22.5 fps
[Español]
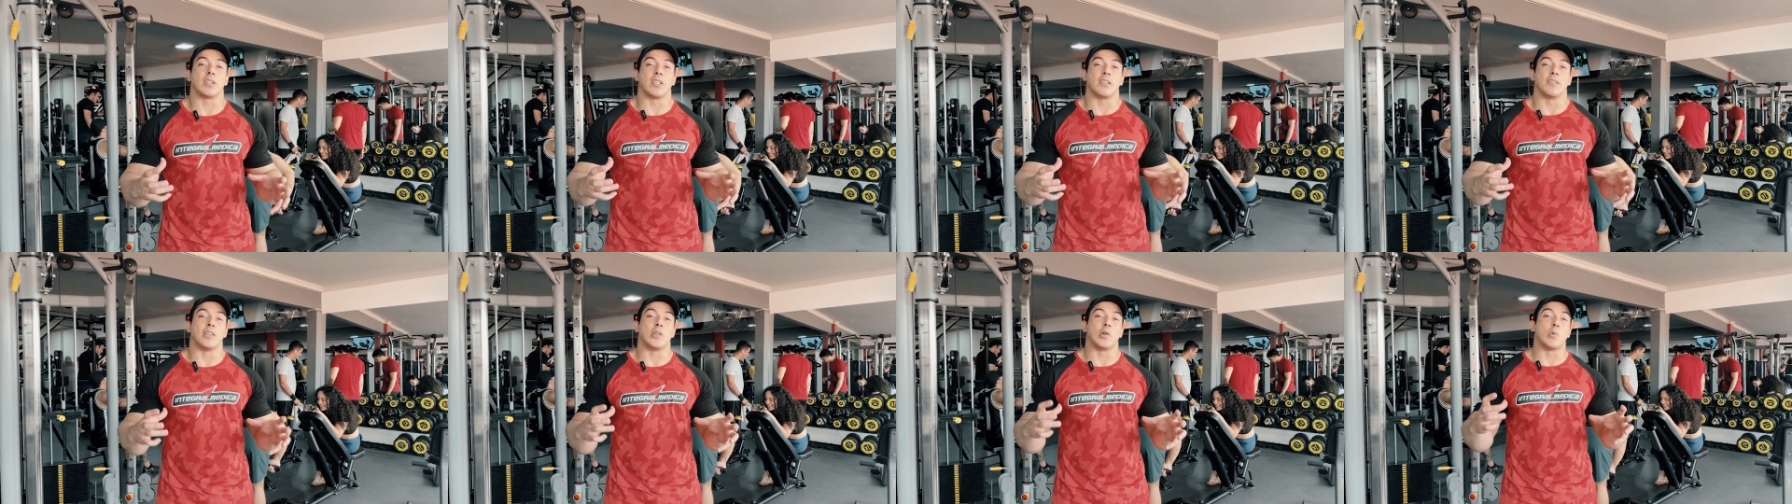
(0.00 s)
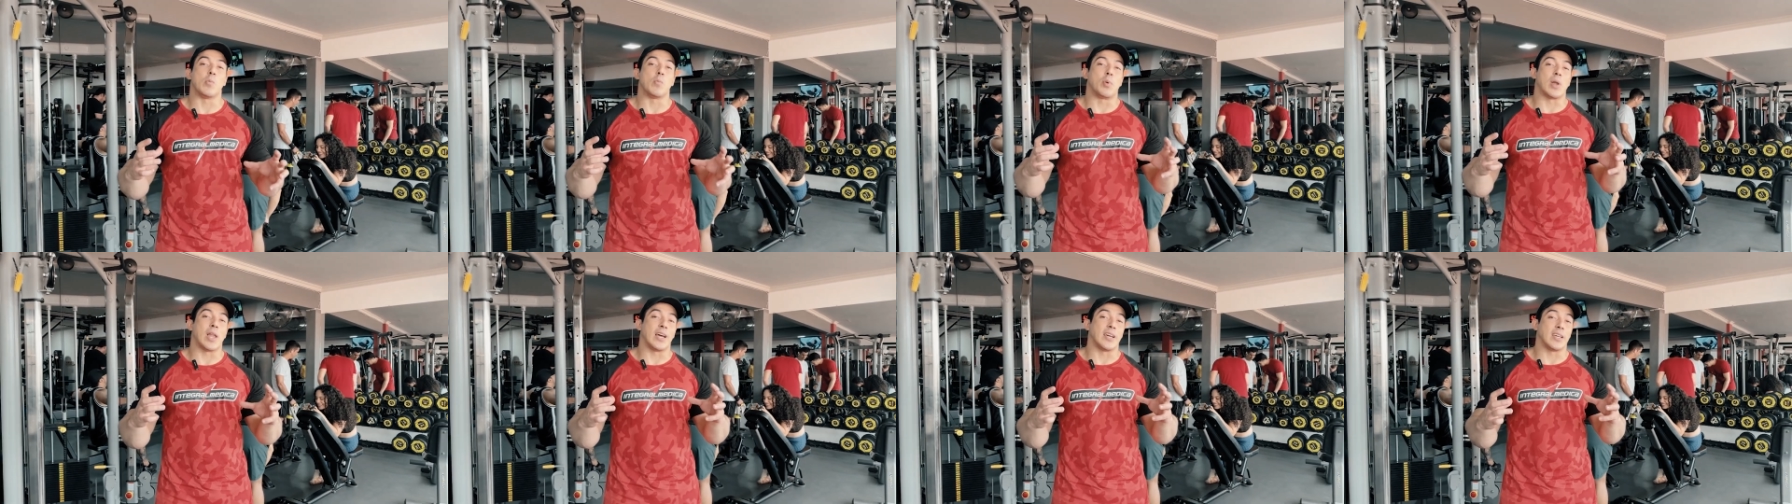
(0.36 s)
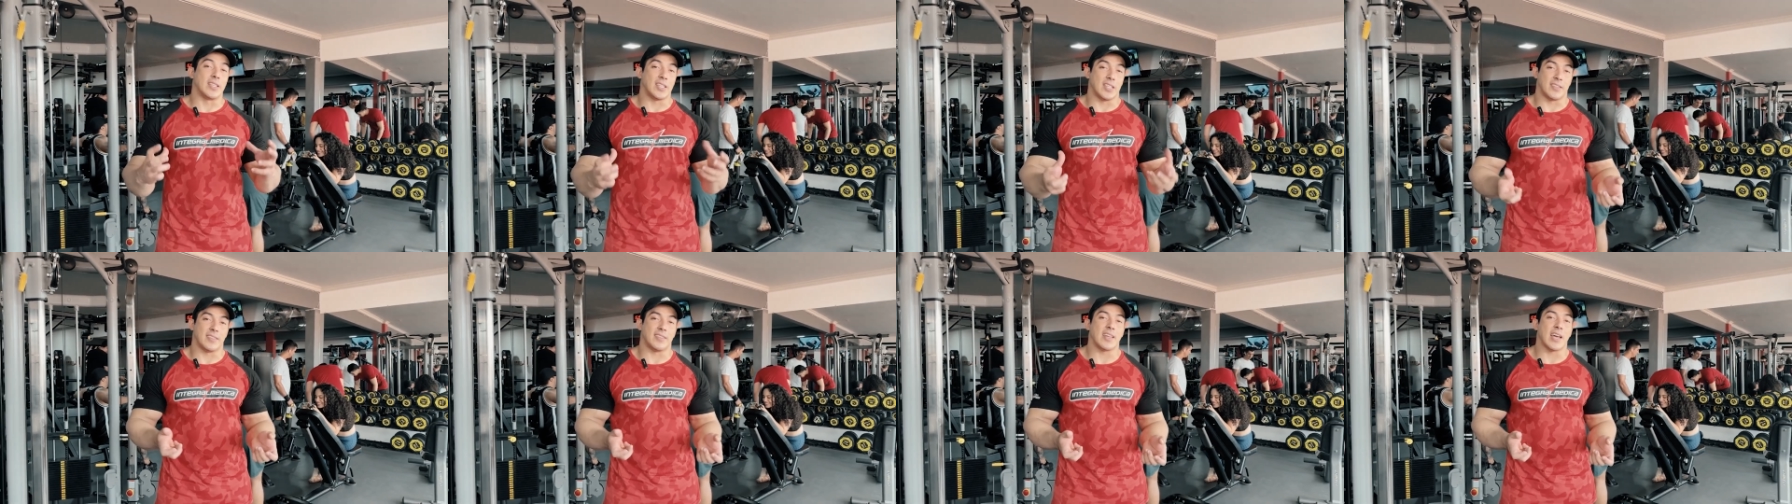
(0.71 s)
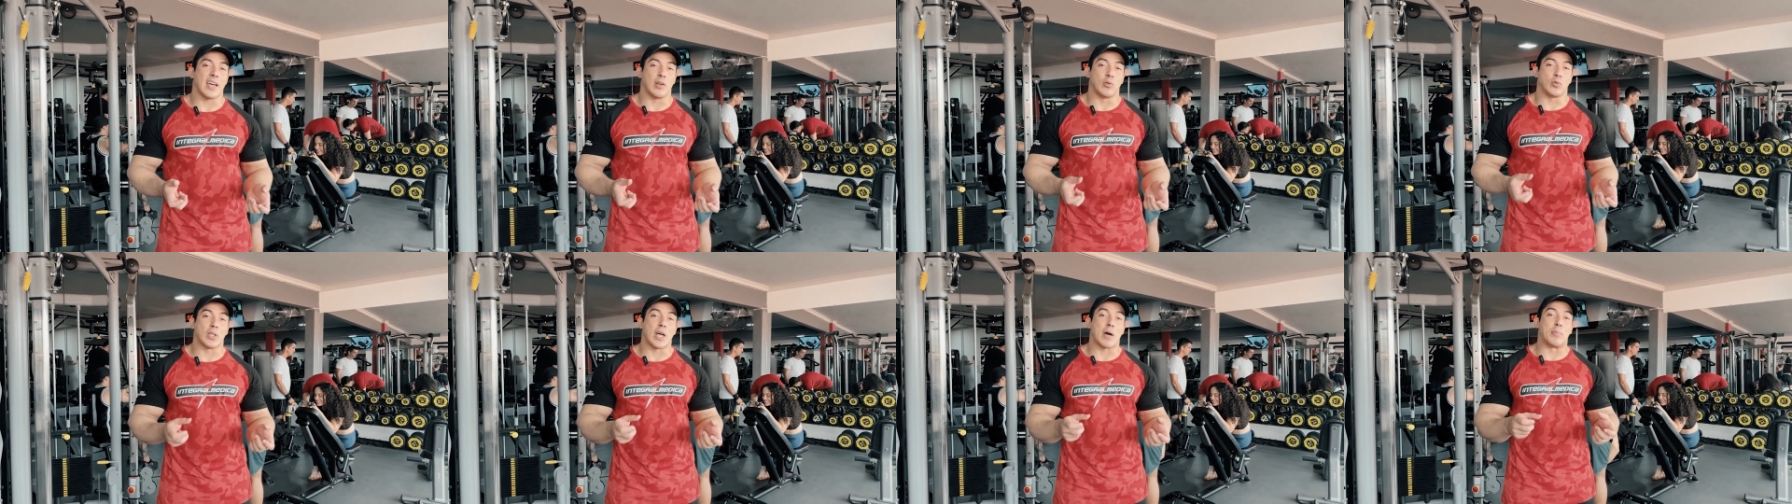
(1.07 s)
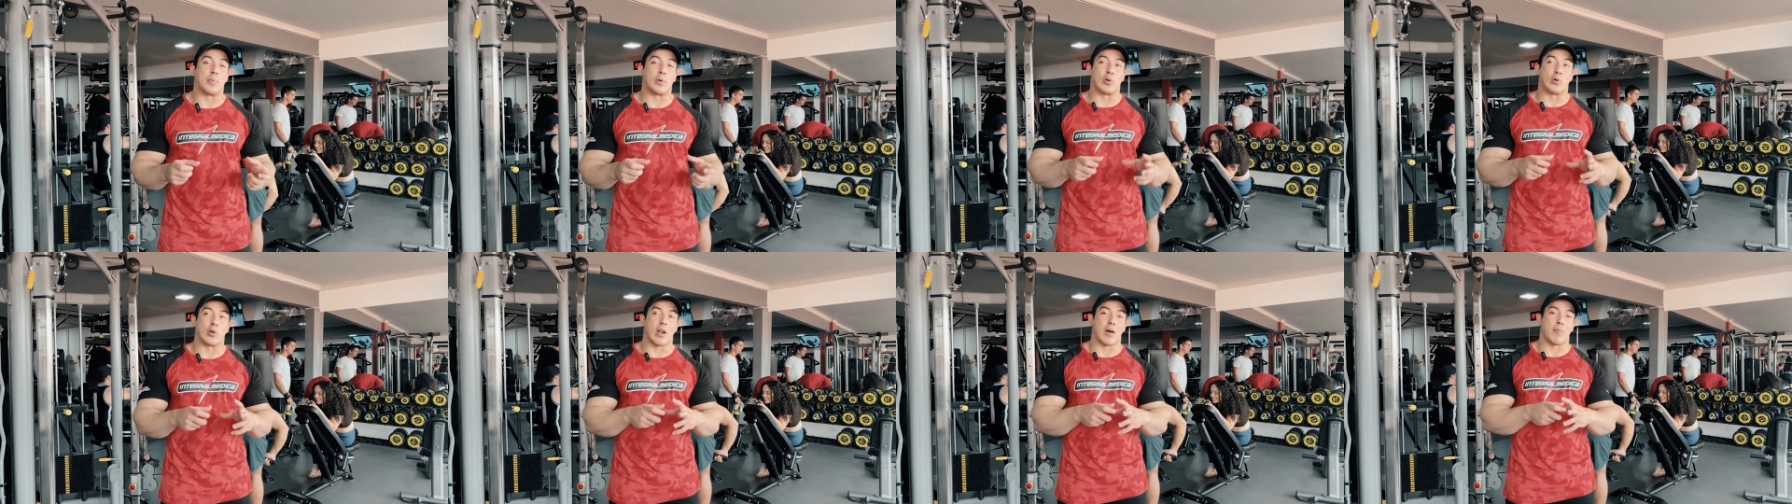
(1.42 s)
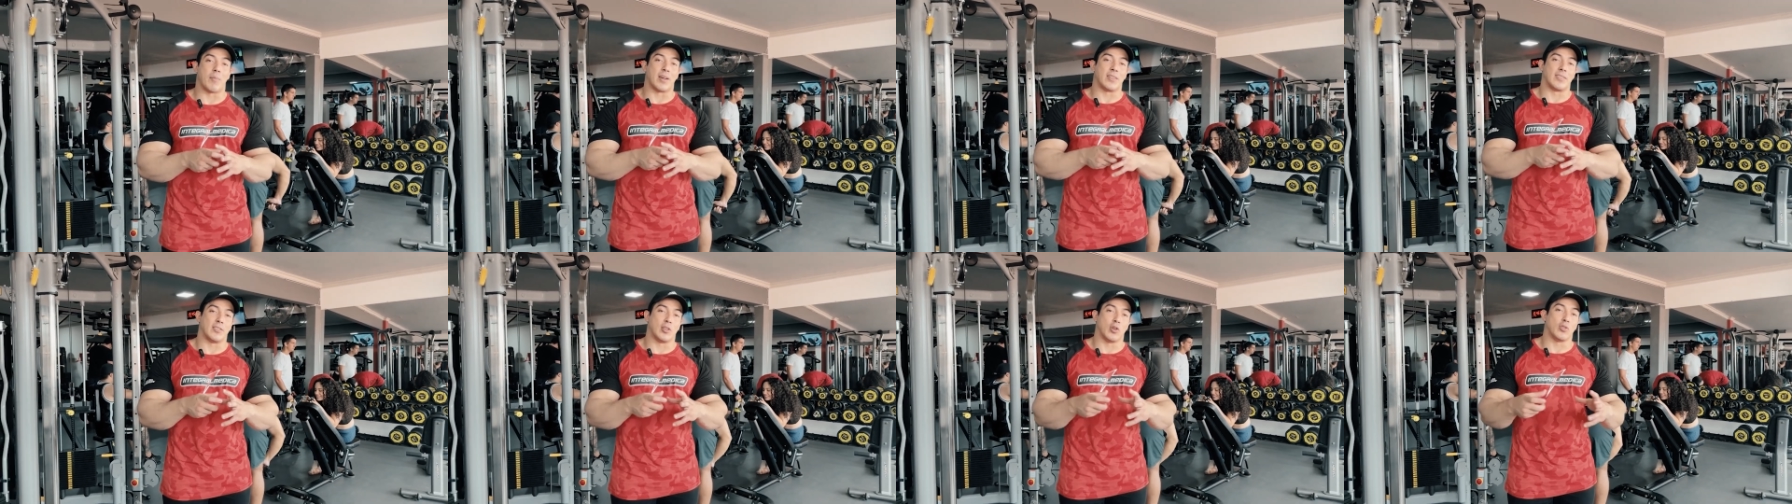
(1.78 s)
que tener un plan inicial, una
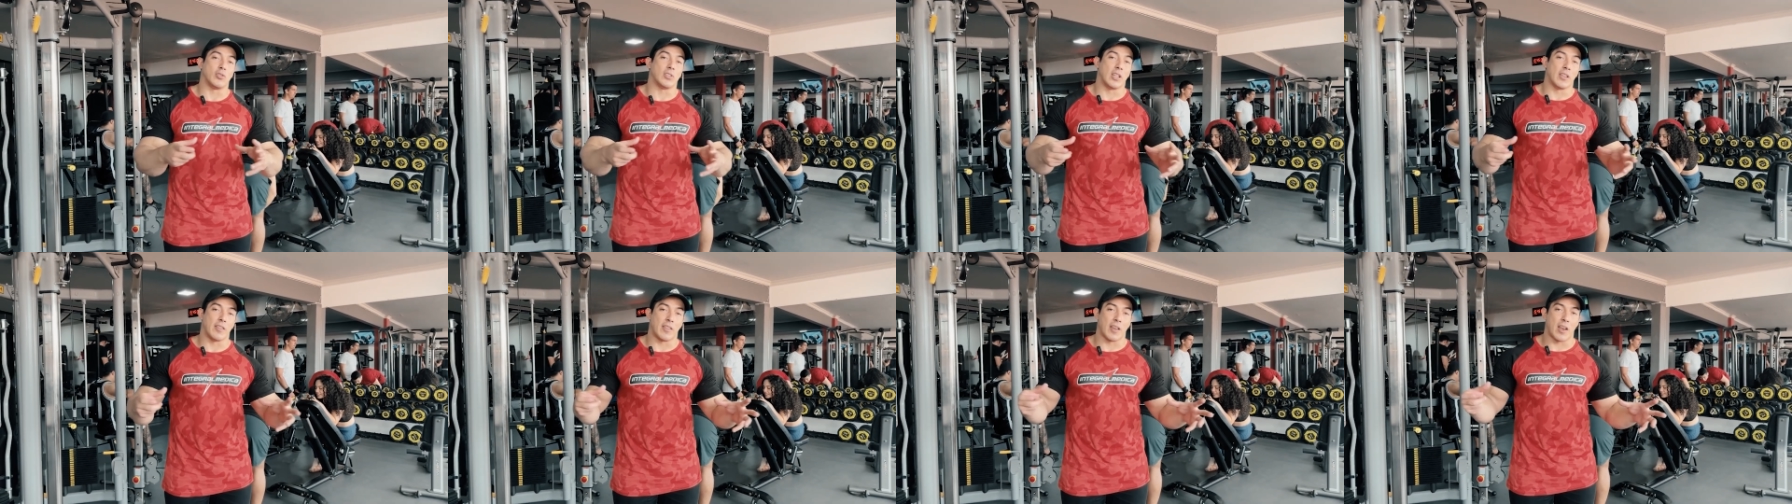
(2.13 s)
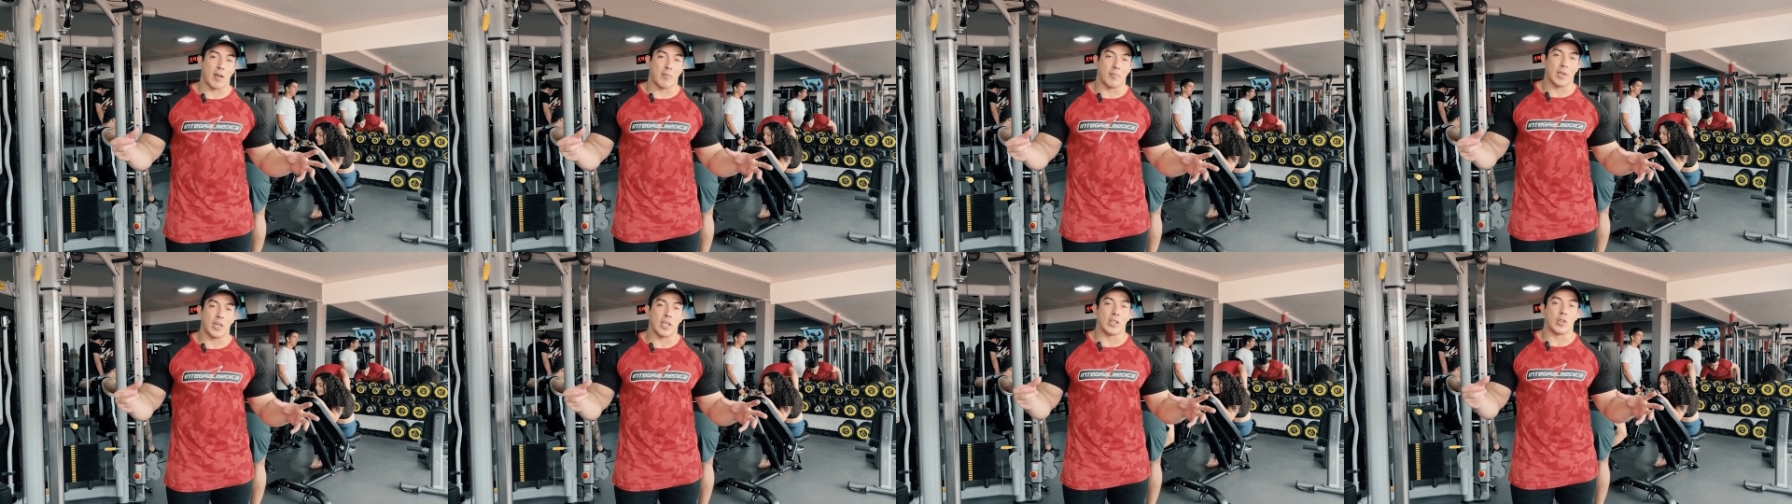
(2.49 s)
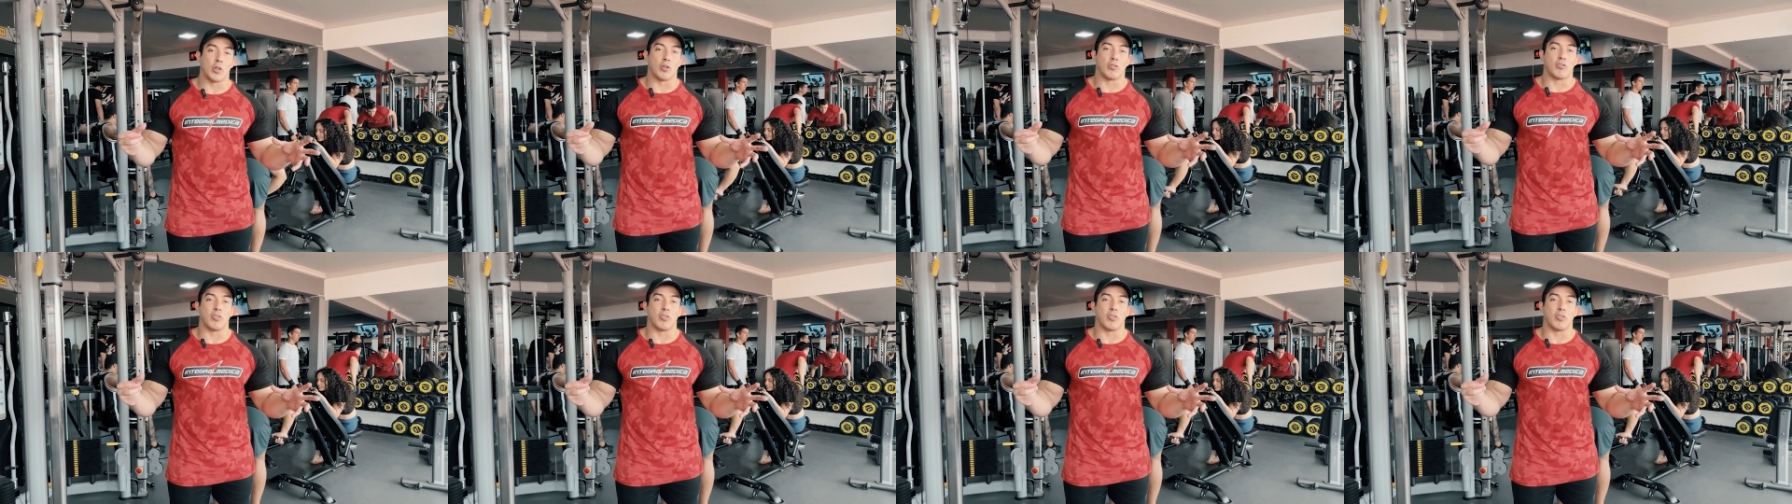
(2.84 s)
programación de entrenamiento.